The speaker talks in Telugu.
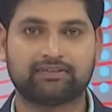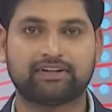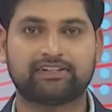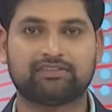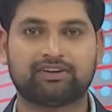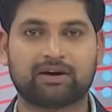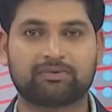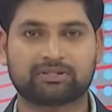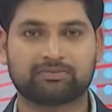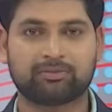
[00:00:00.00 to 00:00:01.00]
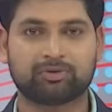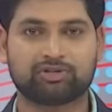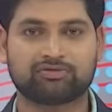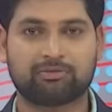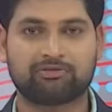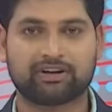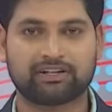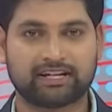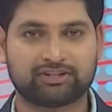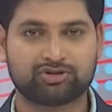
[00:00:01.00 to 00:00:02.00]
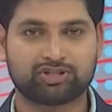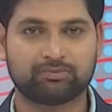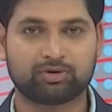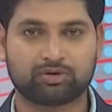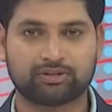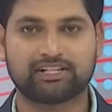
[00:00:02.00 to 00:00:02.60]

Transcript: నైవేద్య విరామ సమయంలో స్వామివారిని దర్శించి మొక్కులు